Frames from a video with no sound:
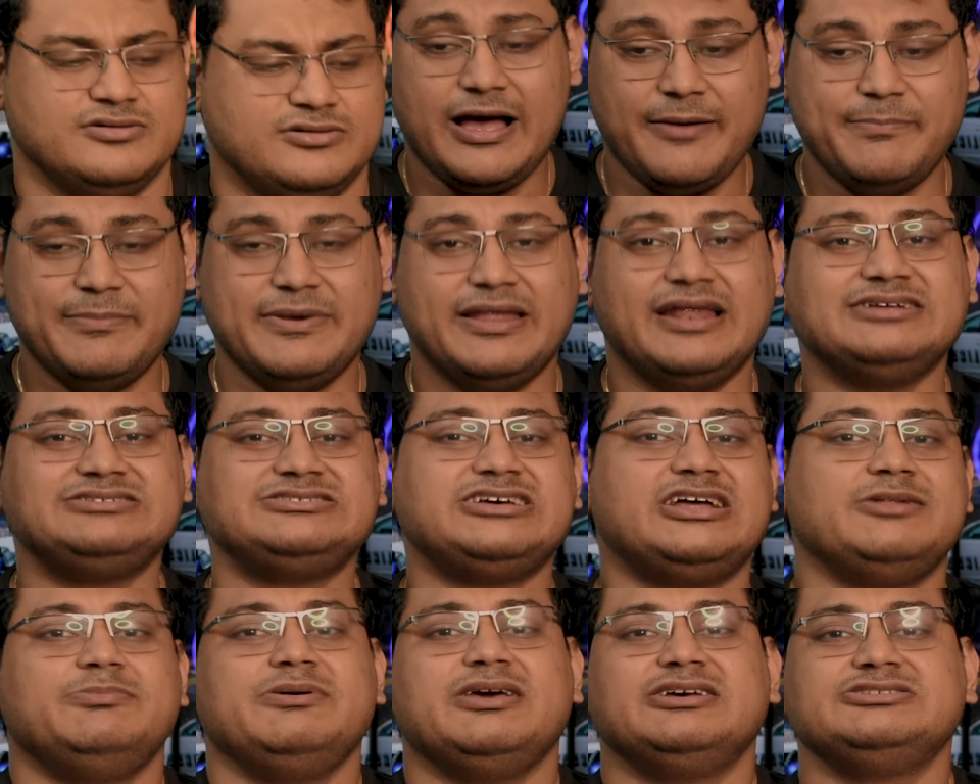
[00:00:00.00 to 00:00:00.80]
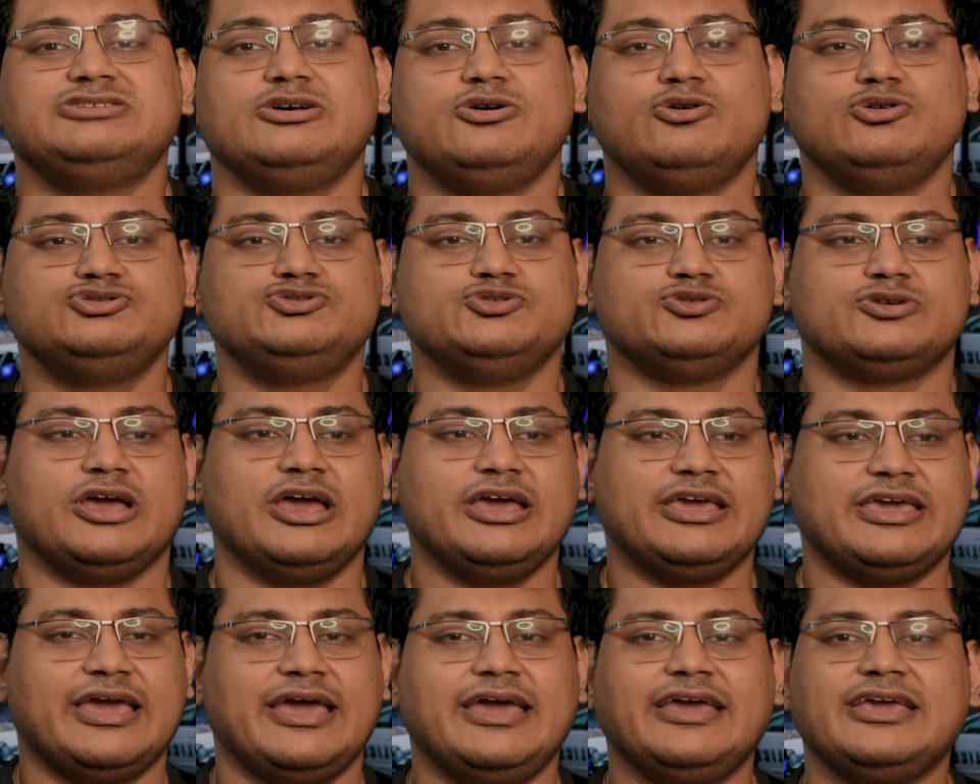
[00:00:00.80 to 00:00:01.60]
अब मेरे साथ भी ऐसा हो चुका
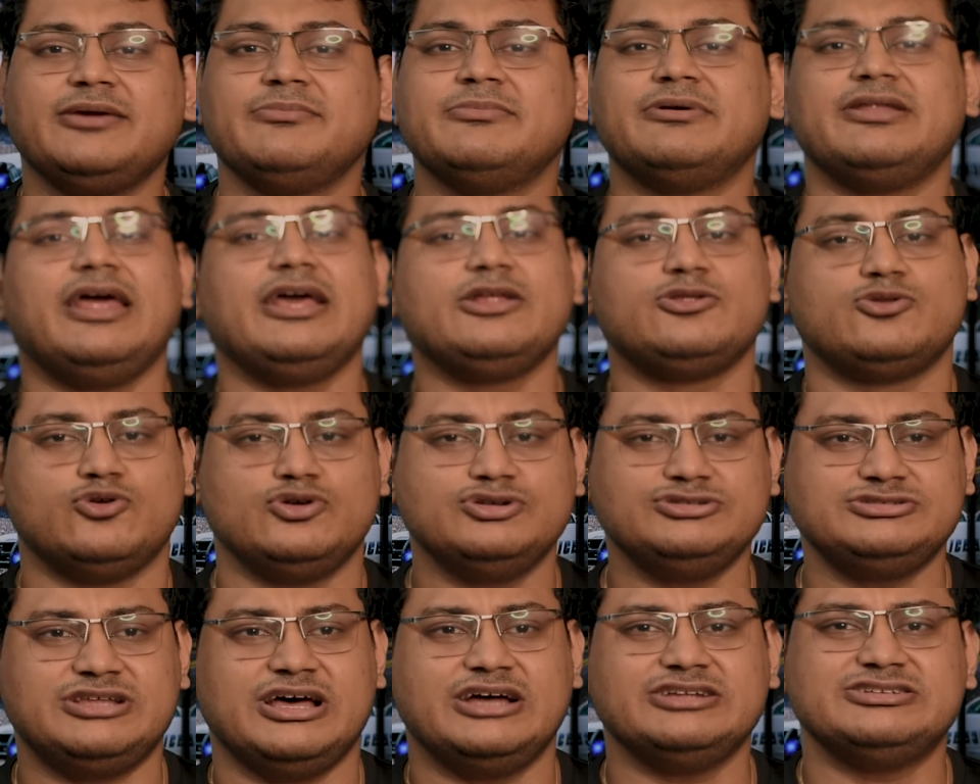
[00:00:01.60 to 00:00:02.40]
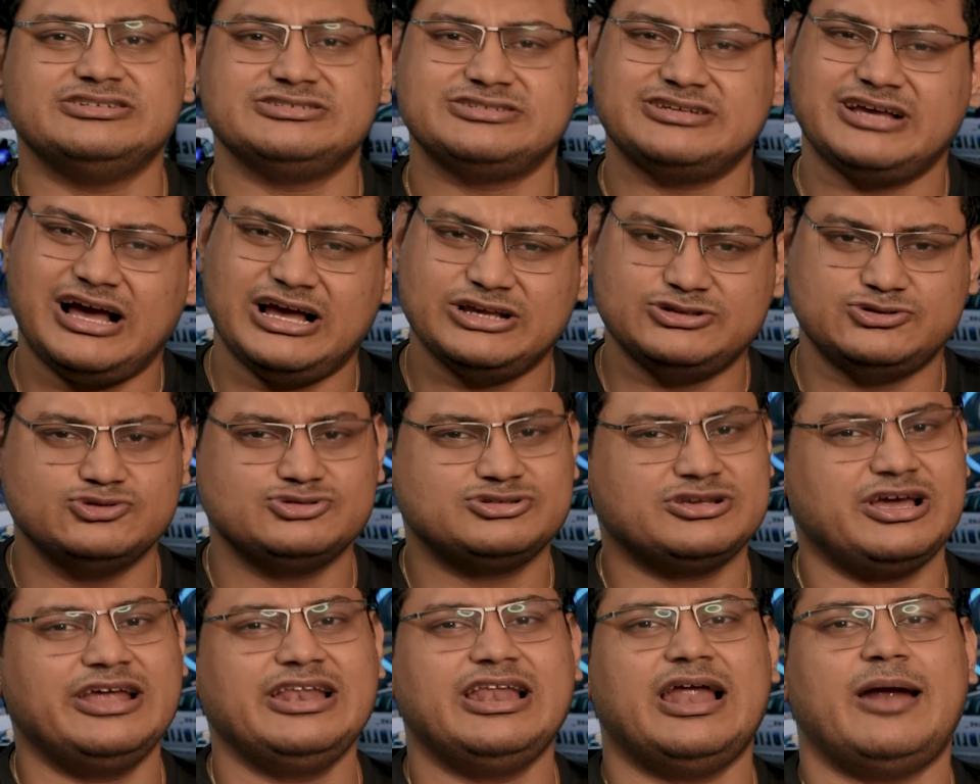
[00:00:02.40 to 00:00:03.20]
है क्या है कि मेरा एक दोस्त था जिसका
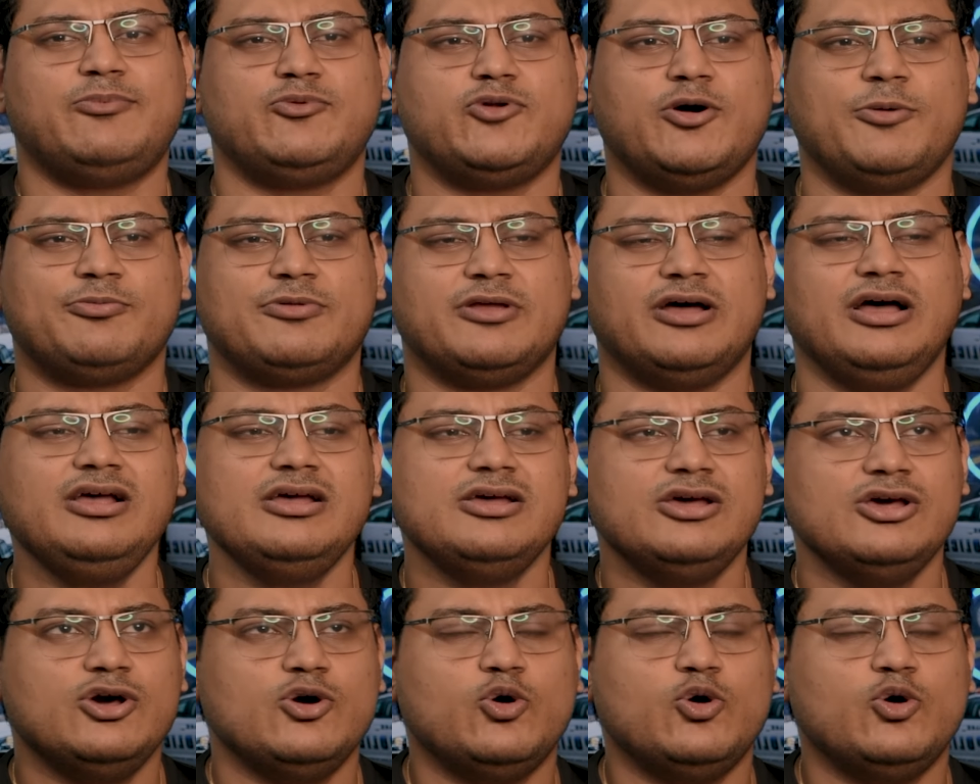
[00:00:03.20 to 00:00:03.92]
आसूस का ही लैपटॉप था